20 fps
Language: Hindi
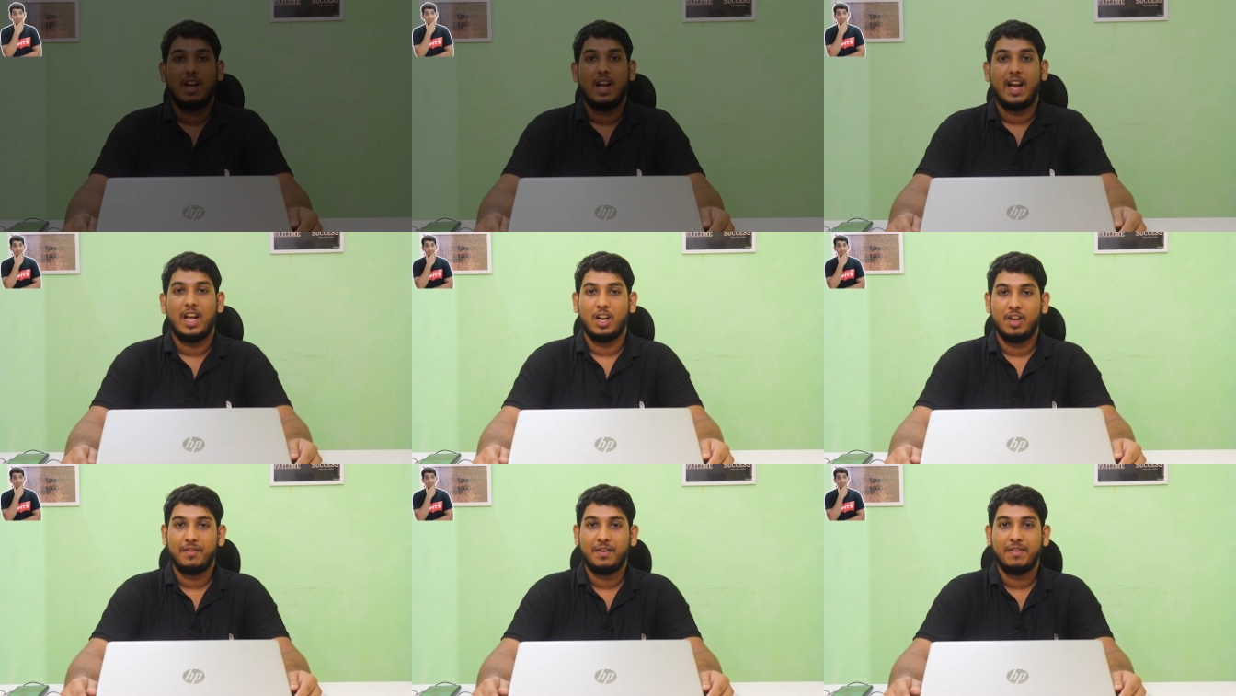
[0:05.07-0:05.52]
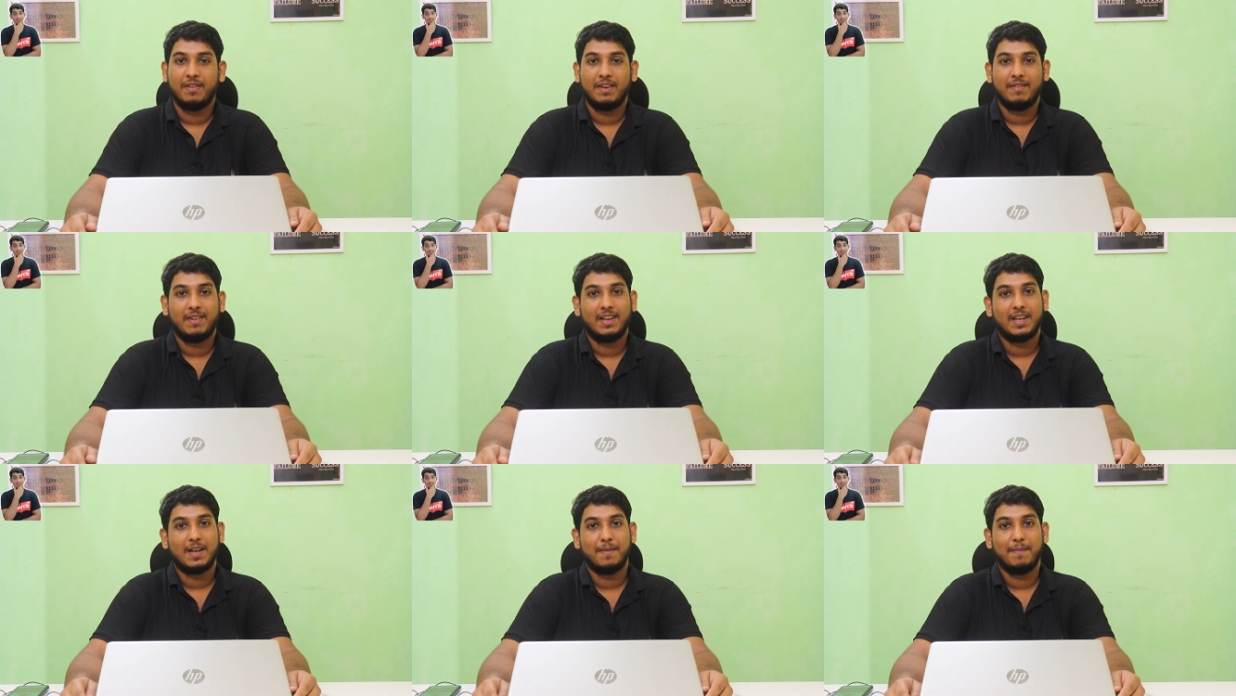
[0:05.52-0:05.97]
हेलो एवरीवन
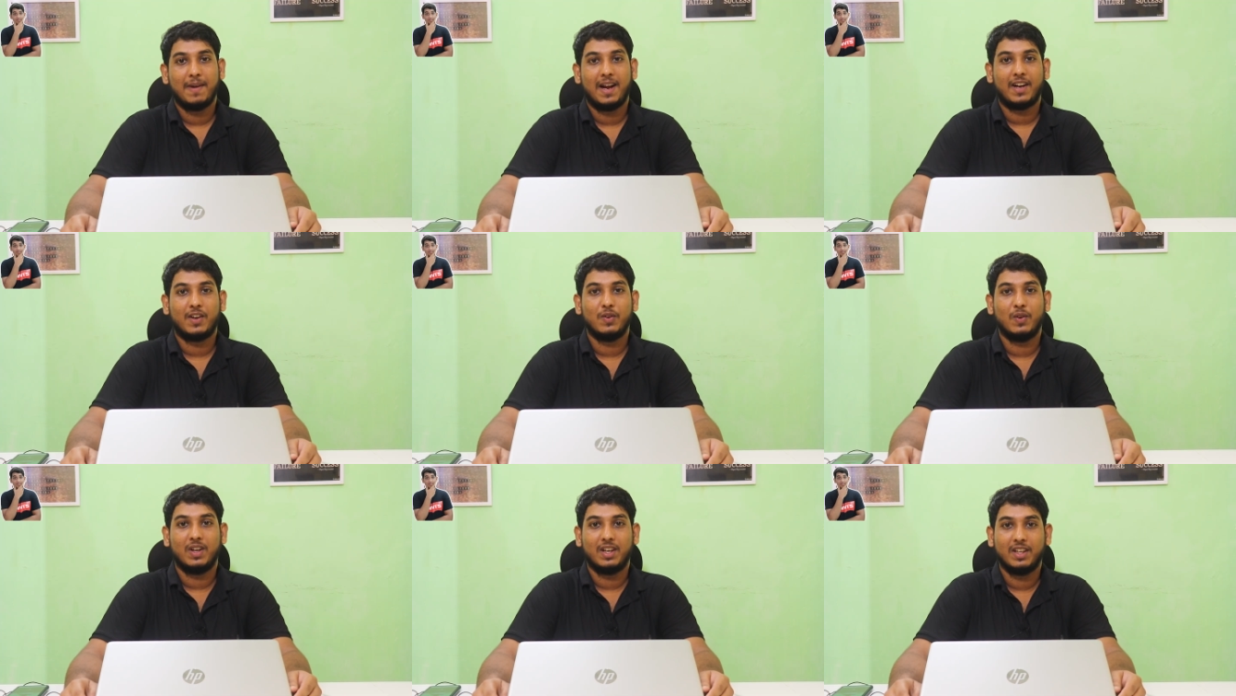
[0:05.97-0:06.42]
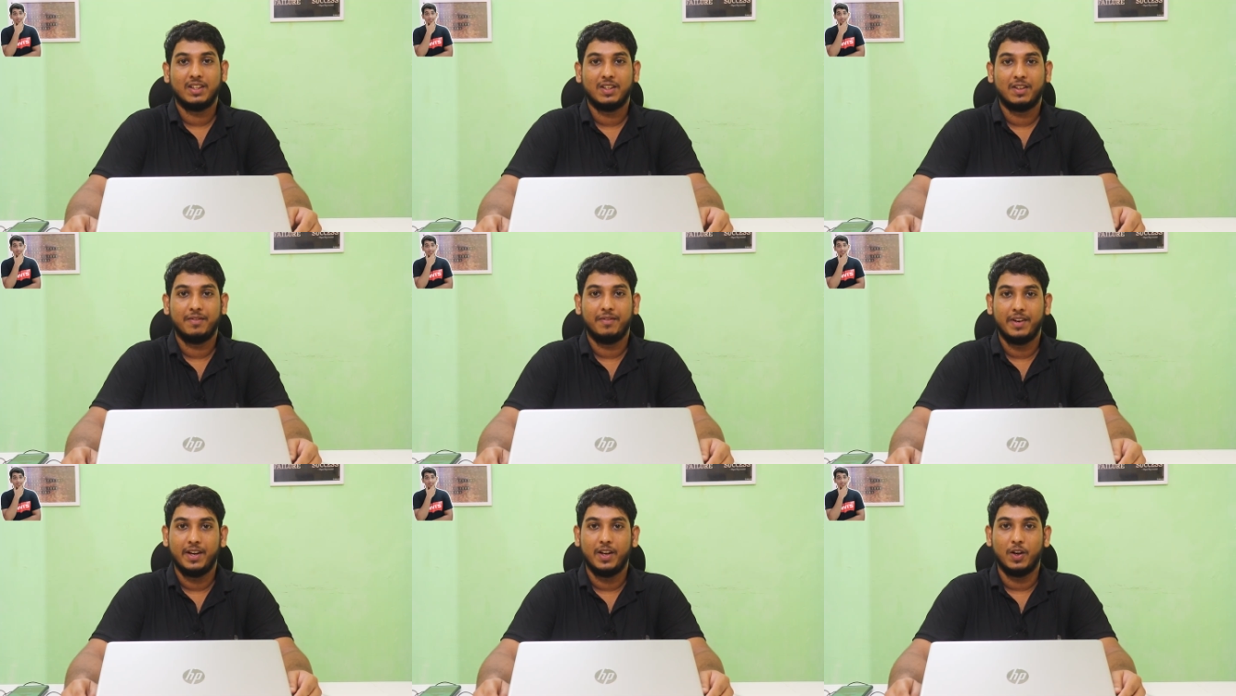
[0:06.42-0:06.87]
वेलकम बैक टू अनदर
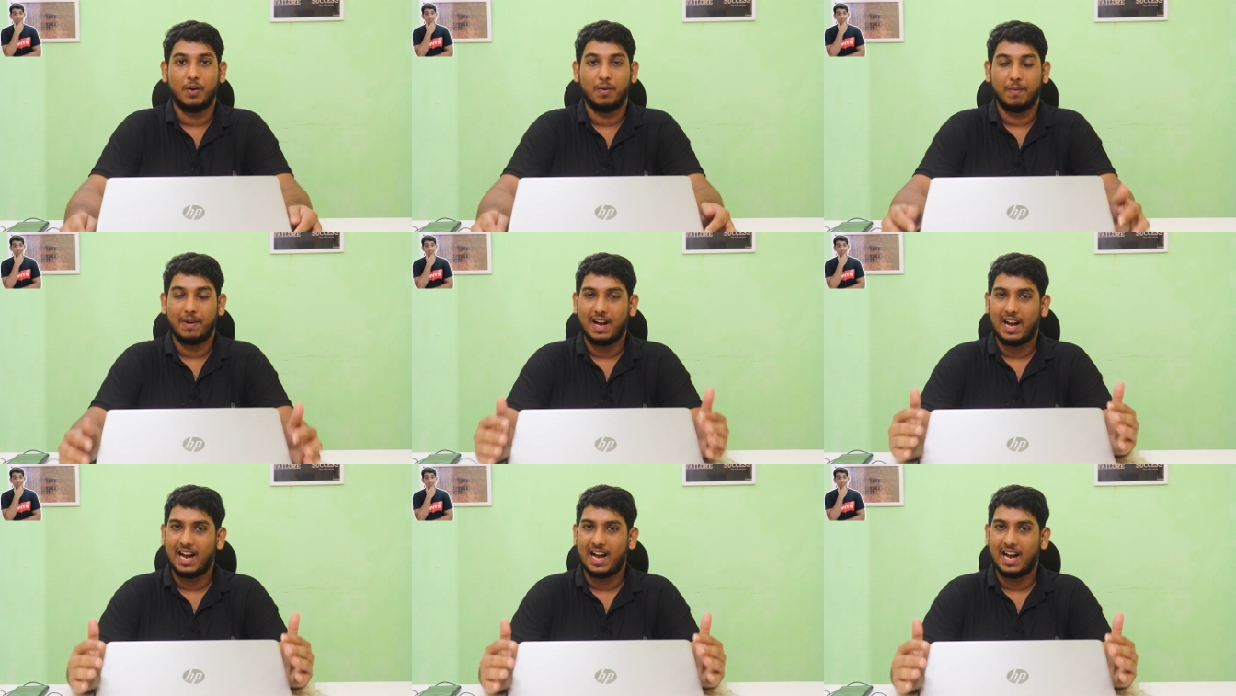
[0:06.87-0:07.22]
वीडियो